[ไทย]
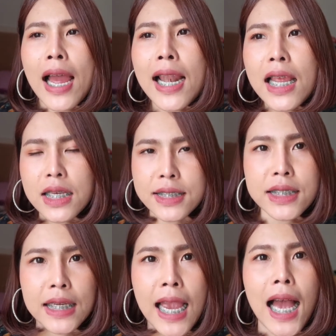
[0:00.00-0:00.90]
นั่งเล่นเฉ
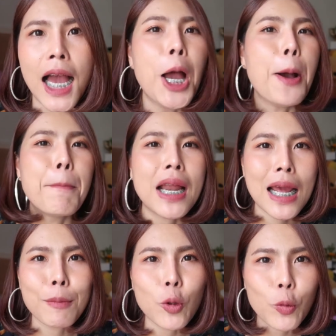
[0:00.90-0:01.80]
ยๆอะมา
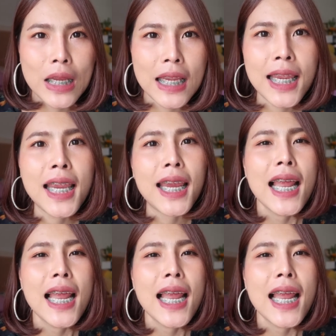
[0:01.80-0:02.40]
ทำตรงนี้